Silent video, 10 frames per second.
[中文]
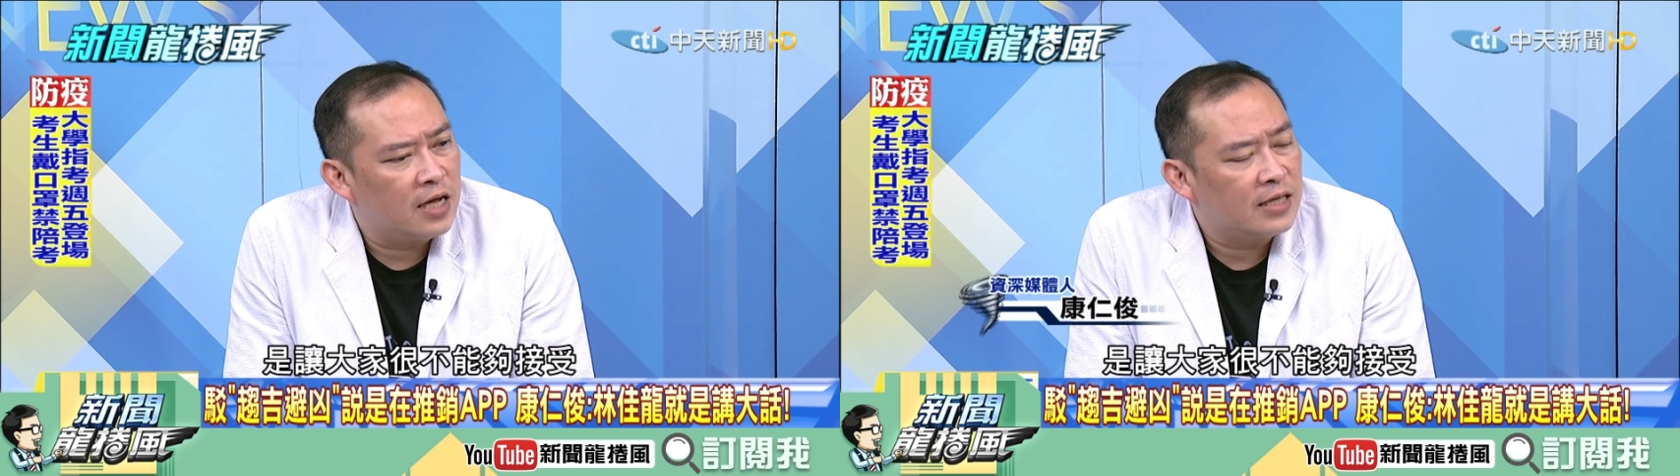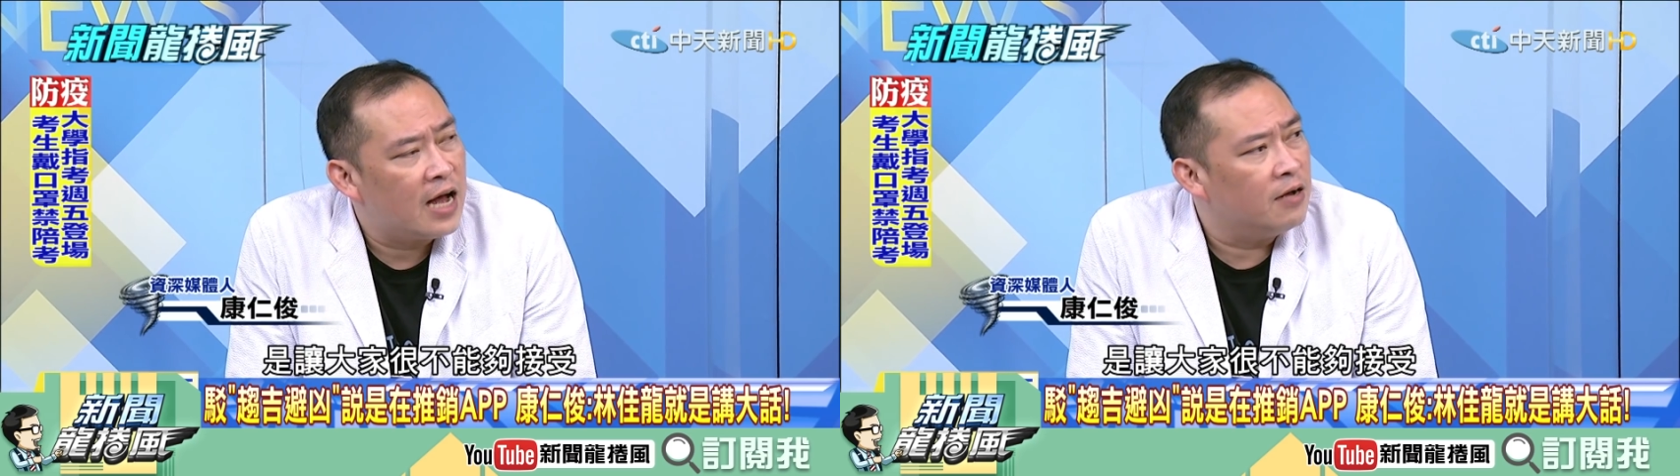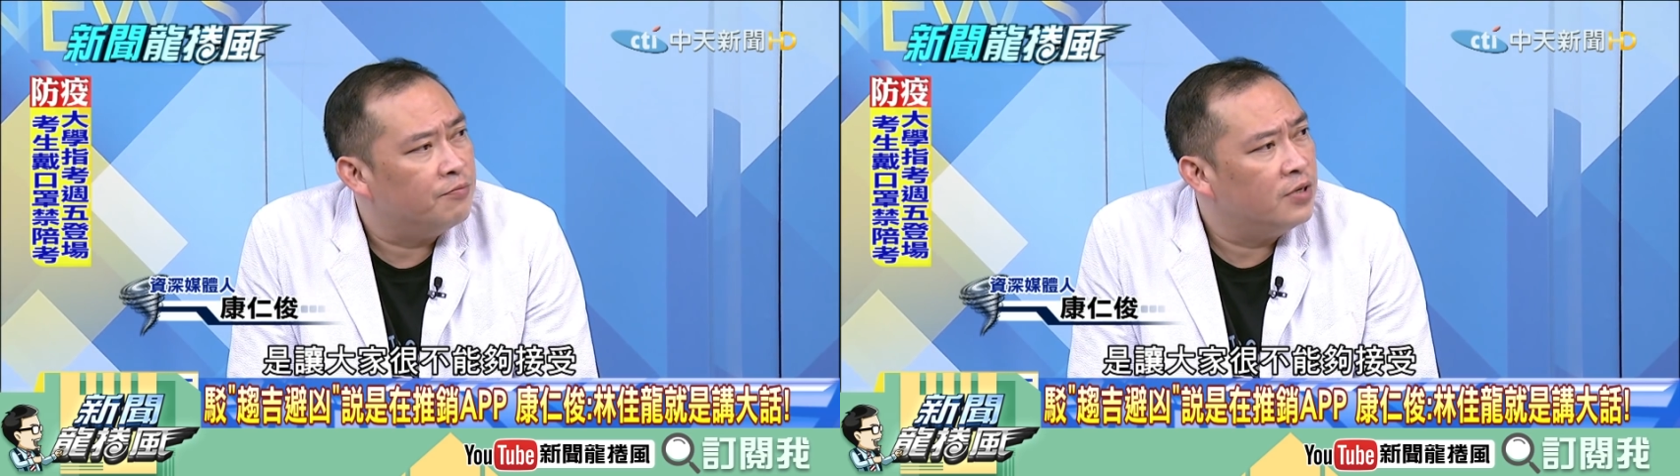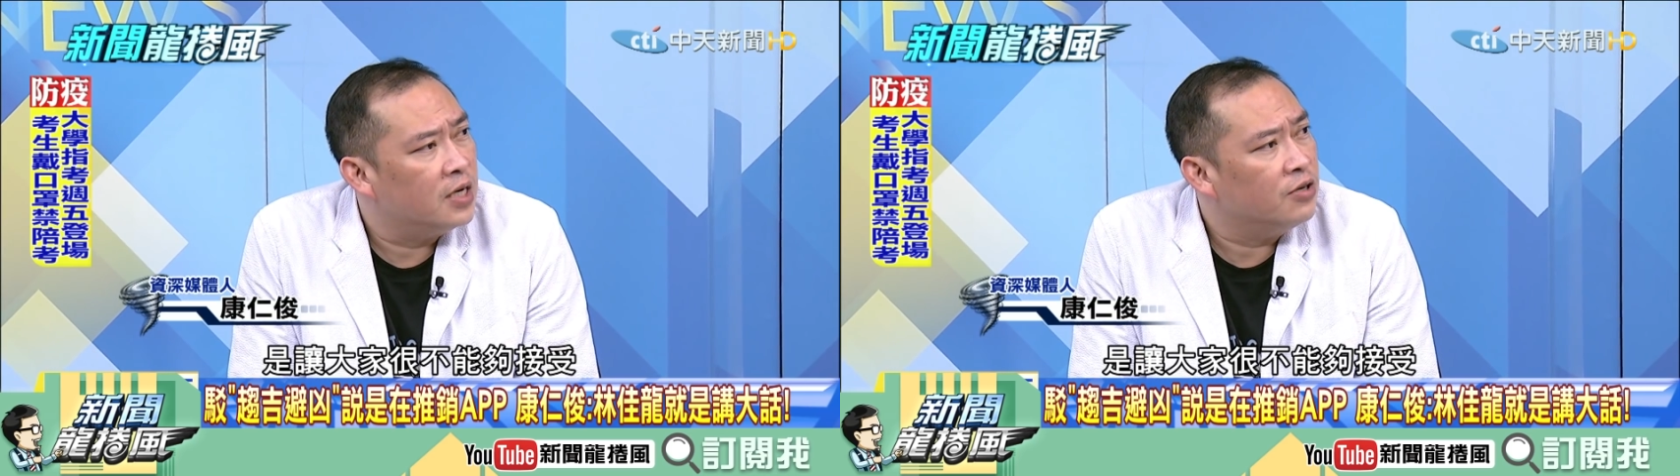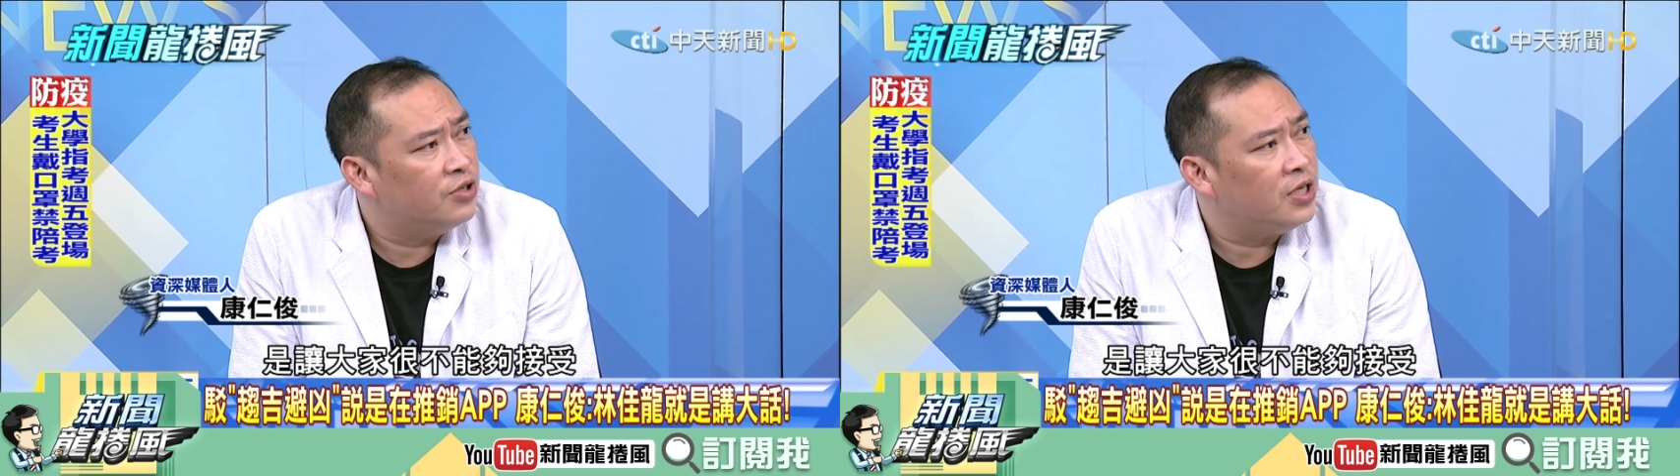让大家很不
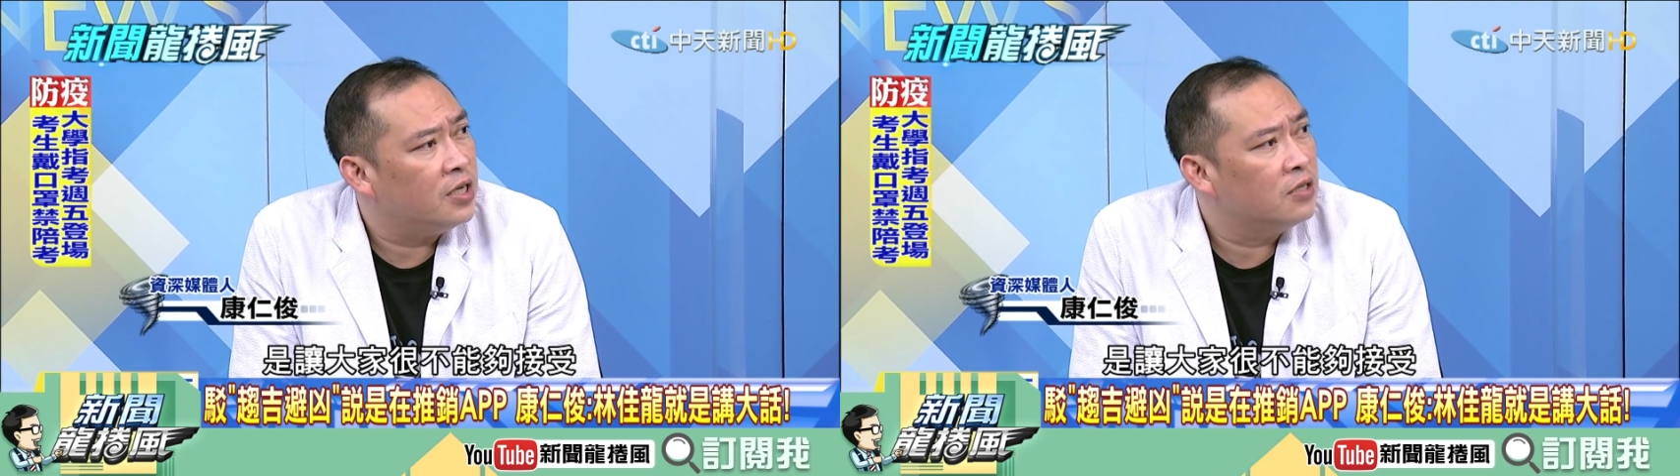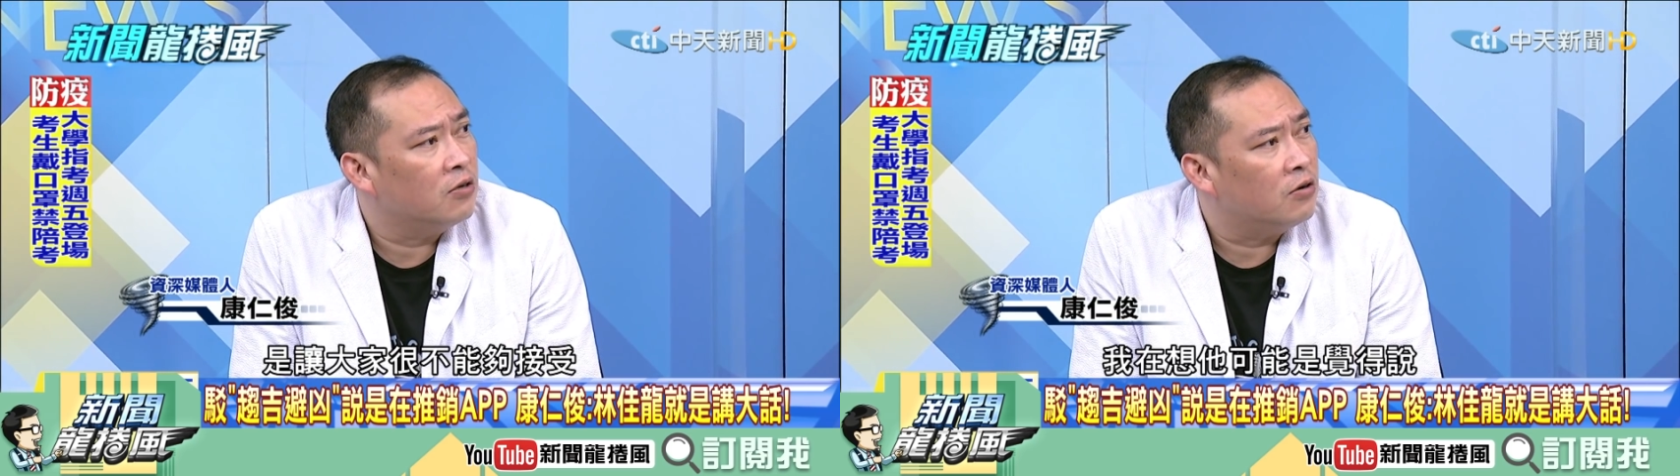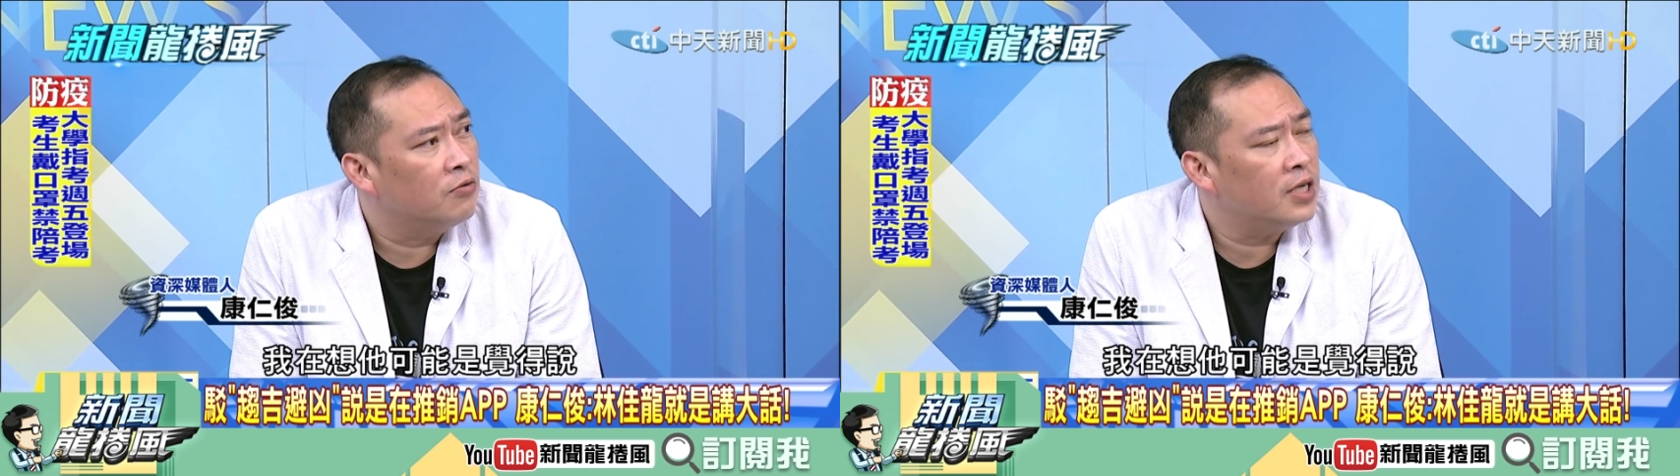能够接受。